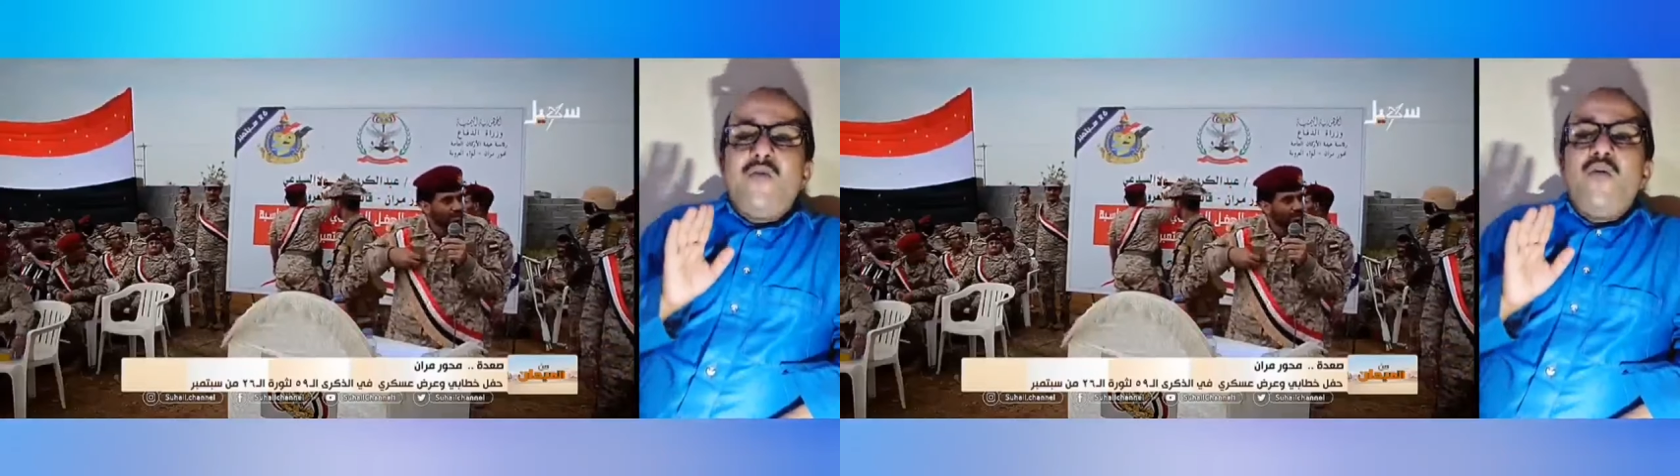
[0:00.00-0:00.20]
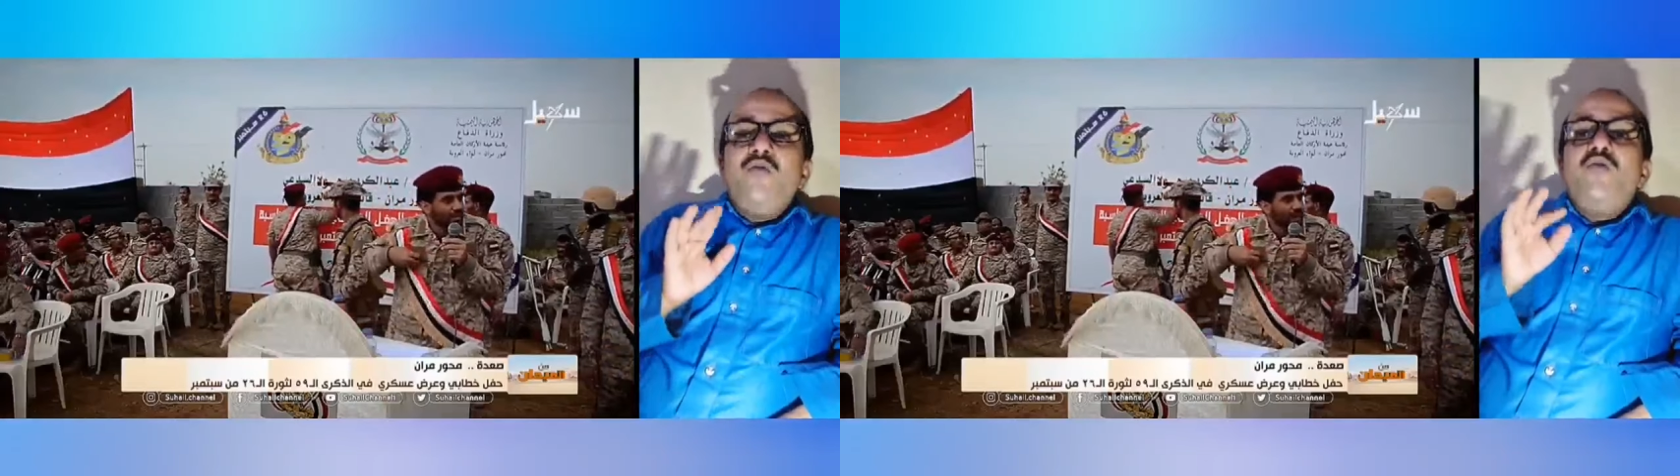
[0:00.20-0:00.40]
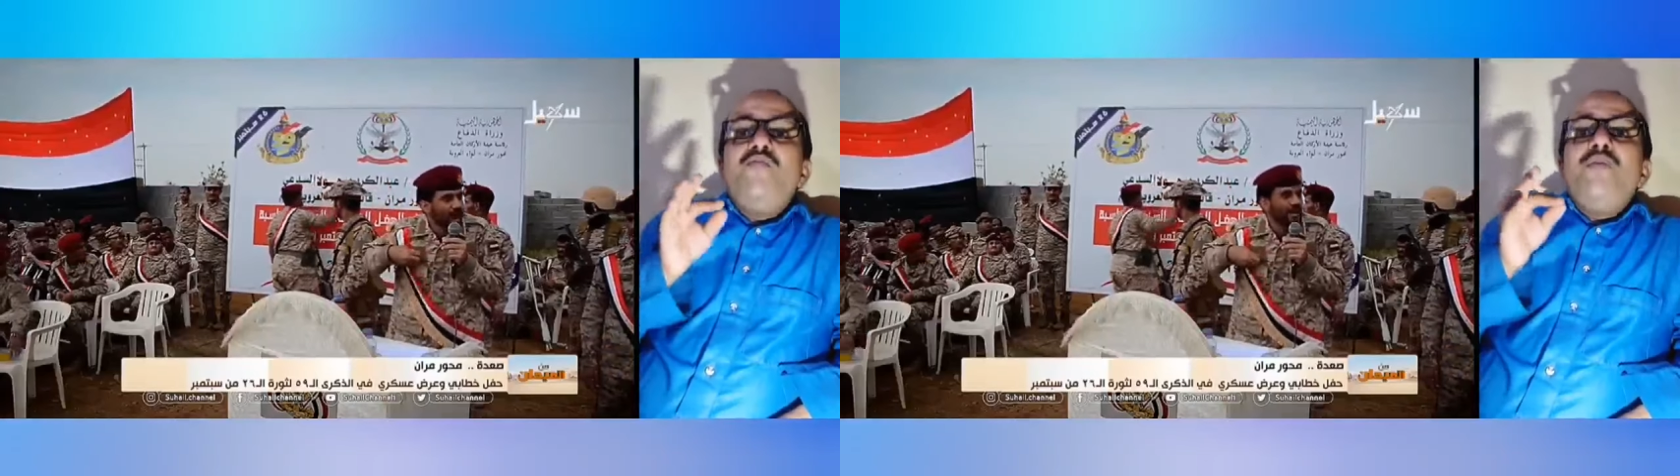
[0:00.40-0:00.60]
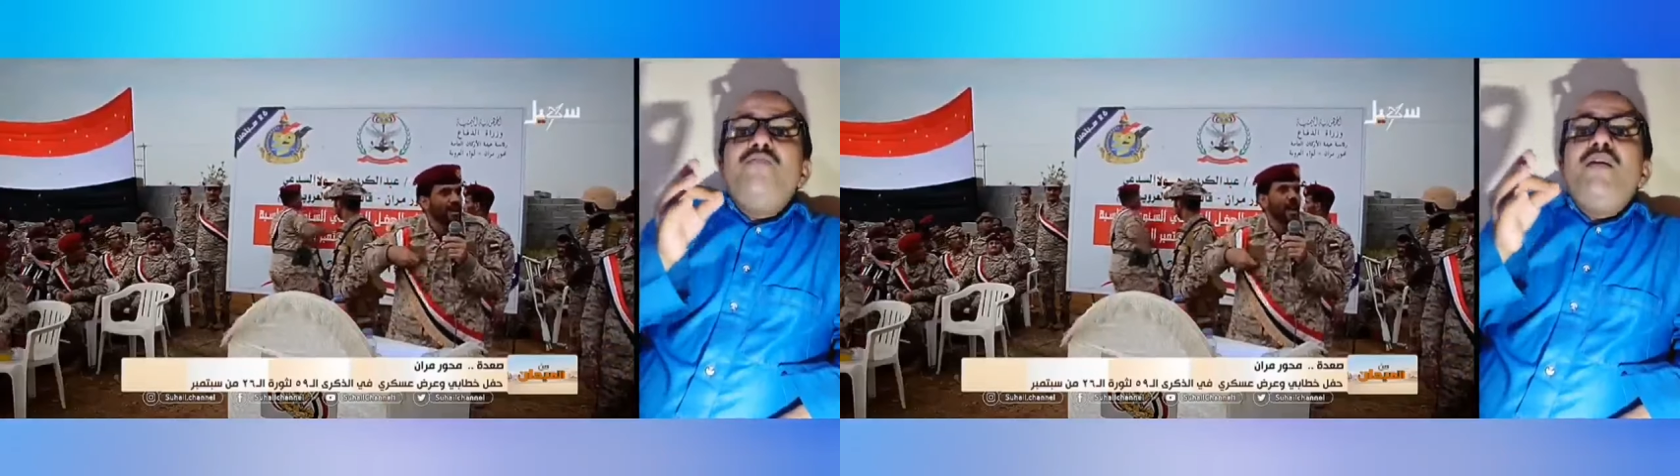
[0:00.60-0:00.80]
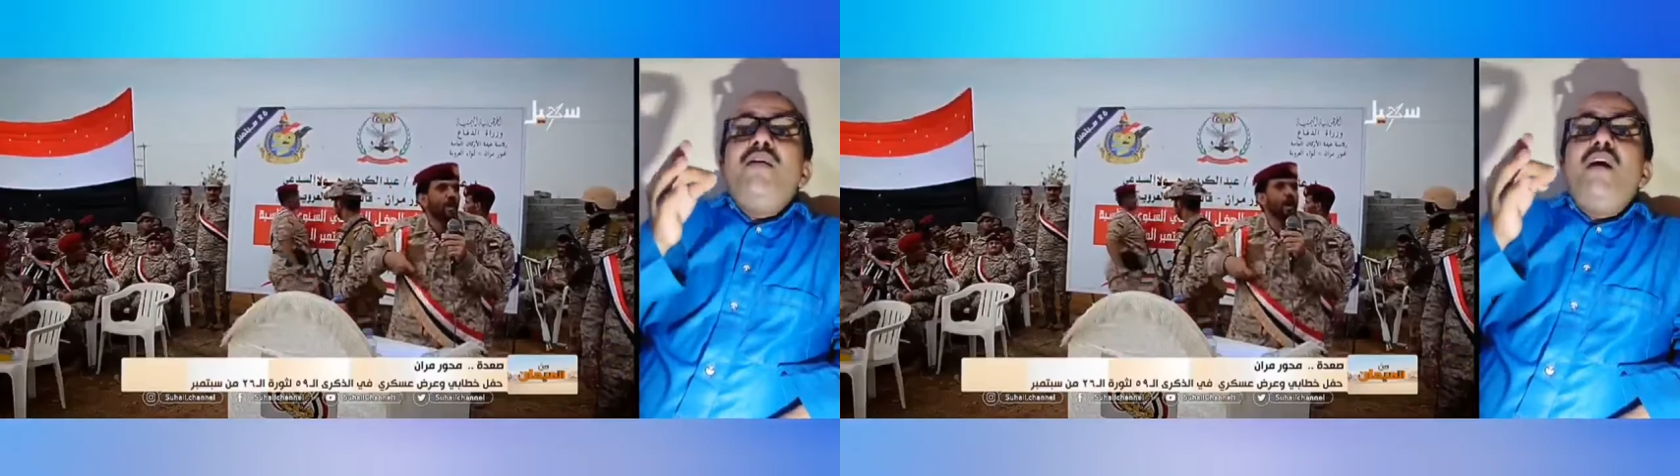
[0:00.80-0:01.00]
وأنتم
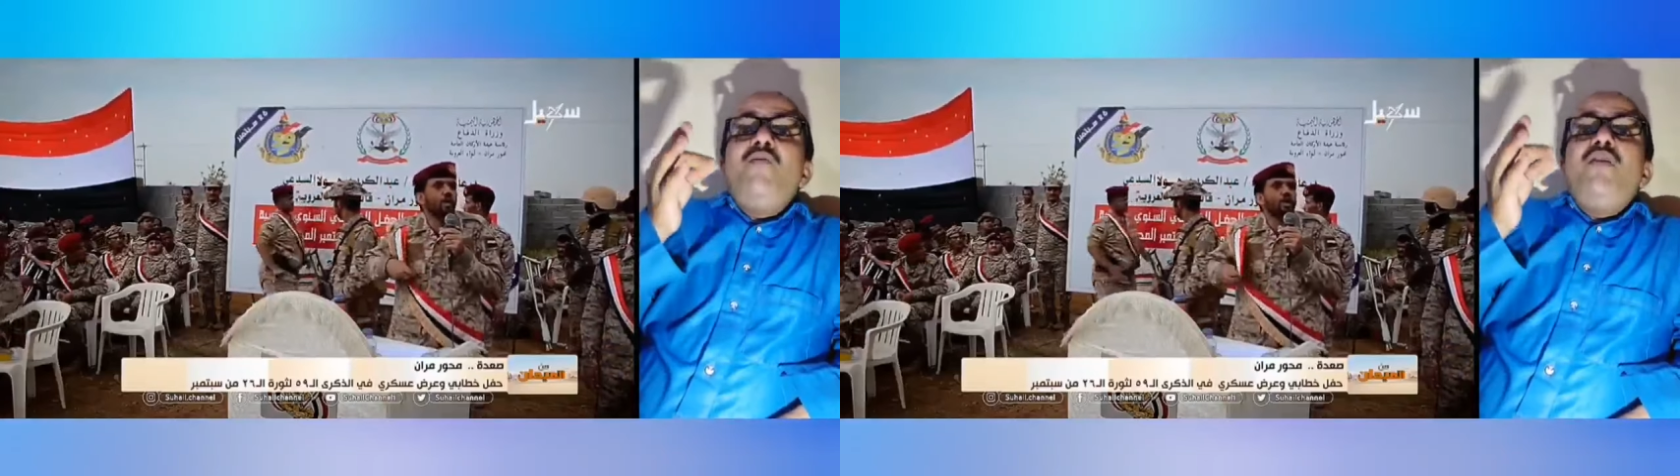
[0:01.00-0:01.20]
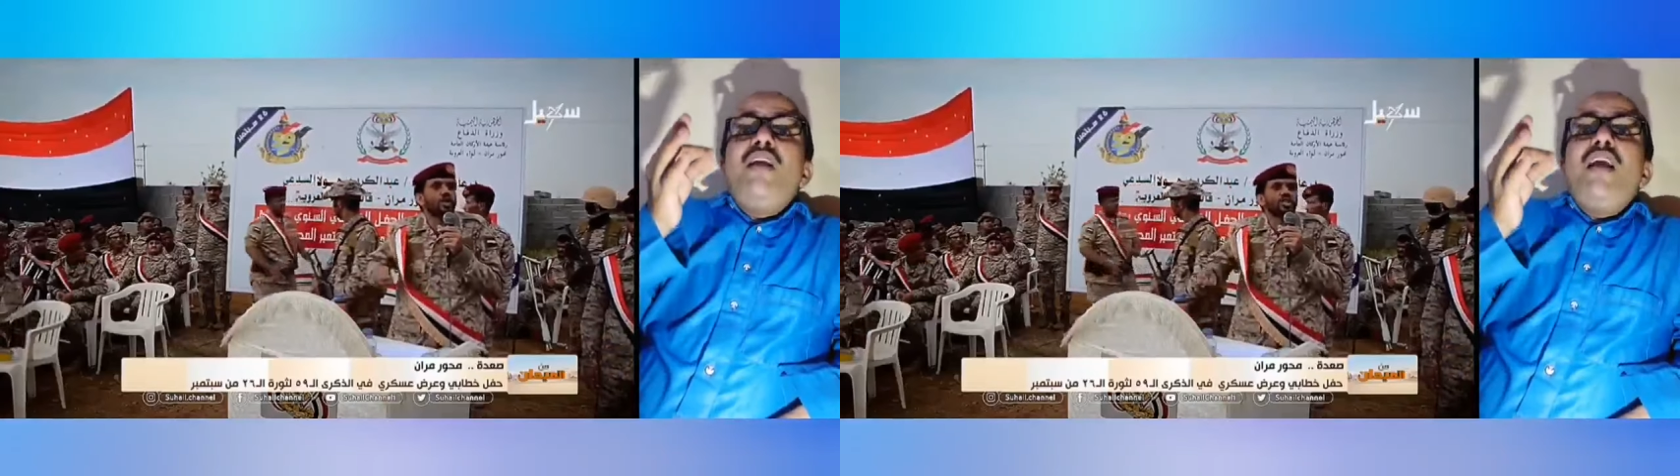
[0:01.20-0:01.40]
ممن يعبد